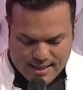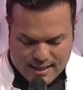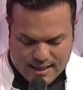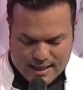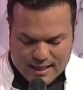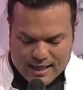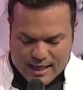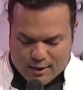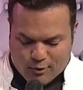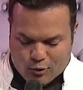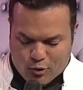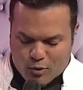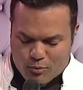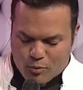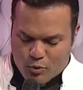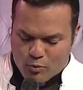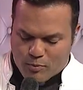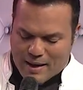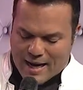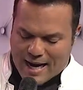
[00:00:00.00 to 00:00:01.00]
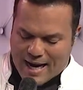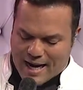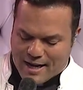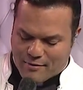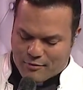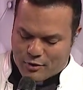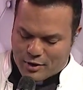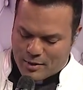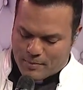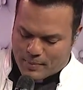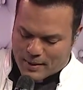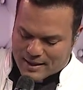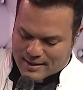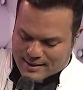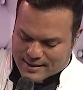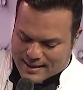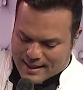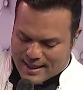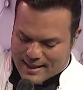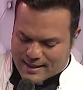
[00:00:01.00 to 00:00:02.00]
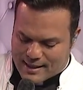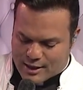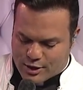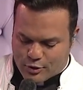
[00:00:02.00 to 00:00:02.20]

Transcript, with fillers: Ele é como uma árvore plantada